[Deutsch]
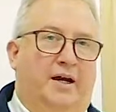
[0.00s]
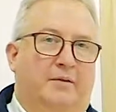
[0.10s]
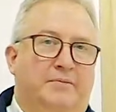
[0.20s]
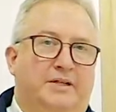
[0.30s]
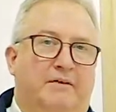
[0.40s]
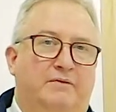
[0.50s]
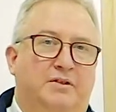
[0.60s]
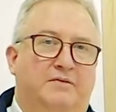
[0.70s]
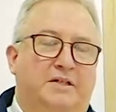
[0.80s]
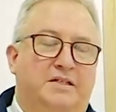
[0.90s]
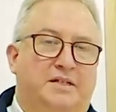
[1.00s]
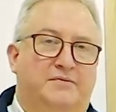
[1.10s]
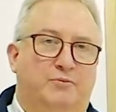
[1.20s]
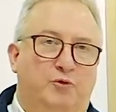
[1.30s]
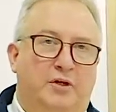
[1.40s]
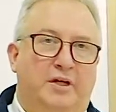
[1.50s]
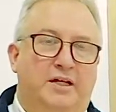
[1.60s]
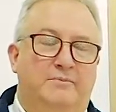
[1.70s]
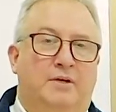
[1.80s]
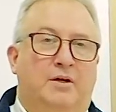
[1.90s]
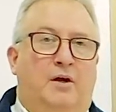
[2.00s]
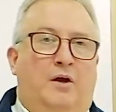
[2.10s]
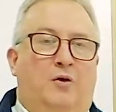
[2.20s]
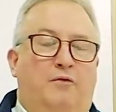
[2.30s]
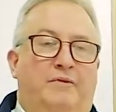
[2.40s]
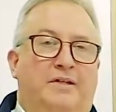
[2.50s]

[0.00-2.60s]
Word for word: haben. Da haben wir uns wirklich sehr viel Mühe gegeben und wir